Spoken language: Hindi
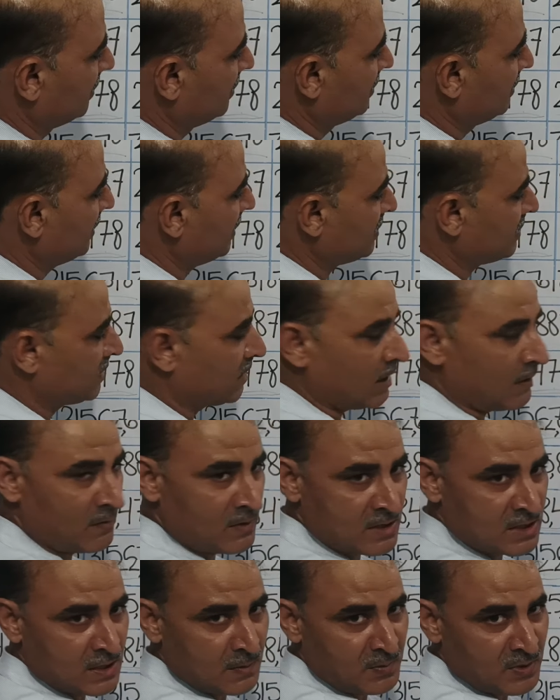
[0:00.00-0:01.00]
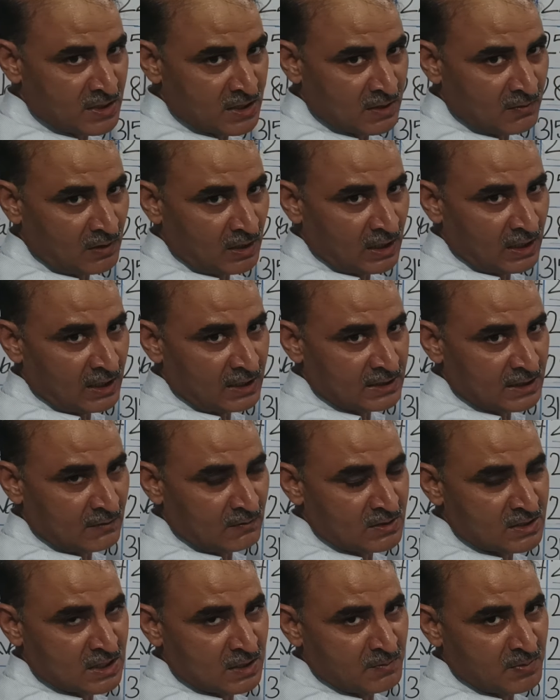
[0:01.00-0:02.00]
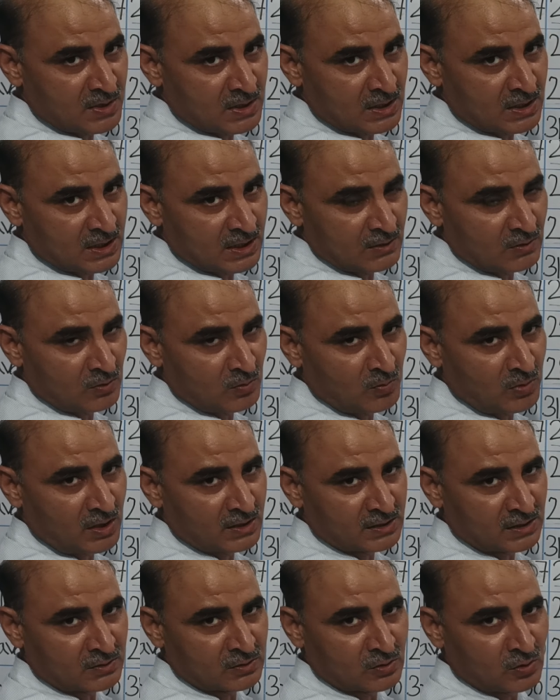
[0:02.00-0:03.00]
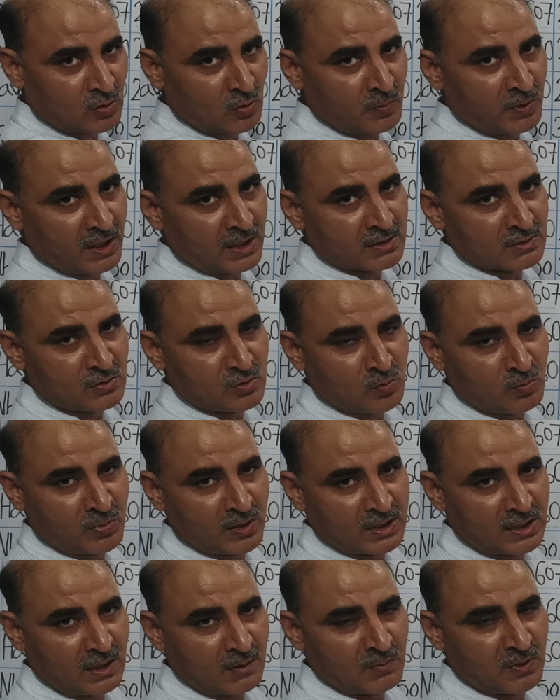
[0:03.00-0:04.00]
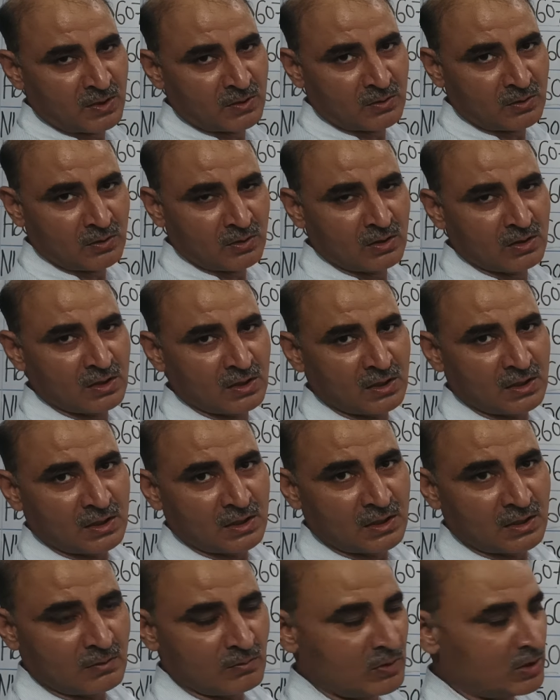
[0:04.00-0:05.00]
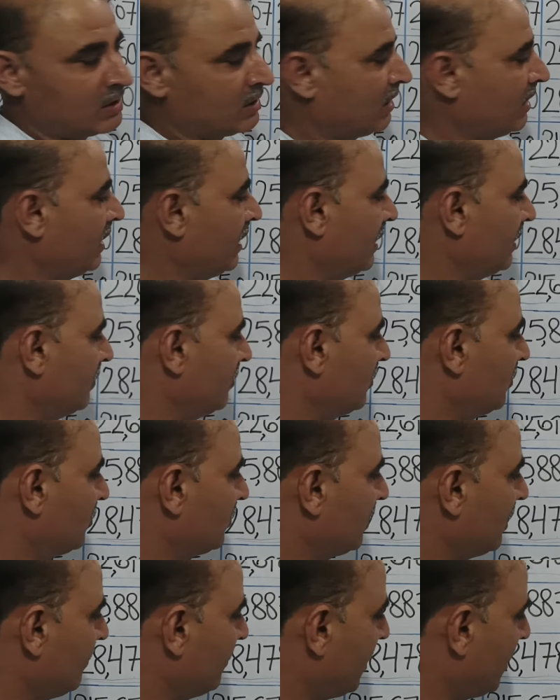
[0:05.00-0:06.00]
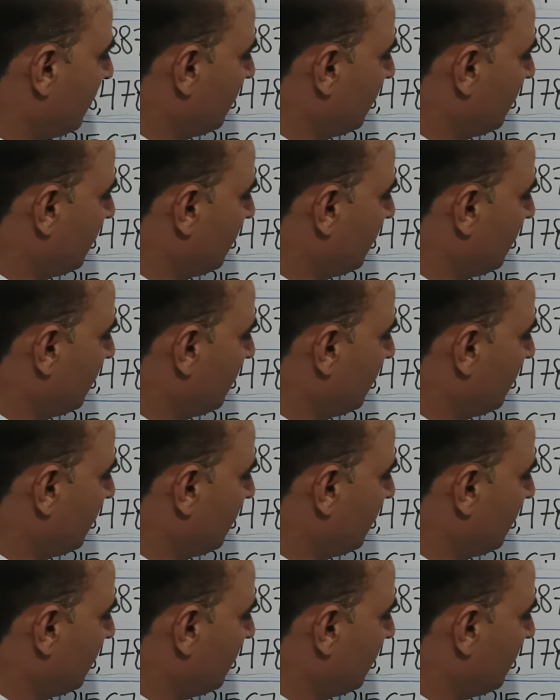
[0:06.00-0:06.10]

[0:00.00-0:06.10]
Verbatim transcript: ये सेवन सीपीसी वाले हैं सेवन सीपीसी से लोग बासठ सौ रुपये ग्रुप पे जहाँ पे इनको मिल रहा है उनका मैं